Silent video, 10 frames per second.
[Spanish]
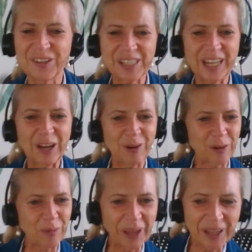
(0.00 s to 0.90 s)
Rosa Laura
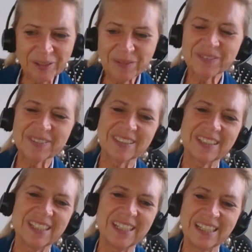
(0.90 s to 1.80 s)
Romeo
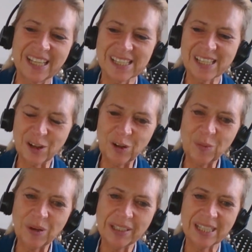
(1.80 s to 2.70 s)
y desde
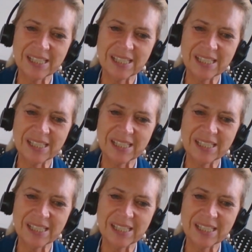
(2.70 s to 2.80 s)
Roma,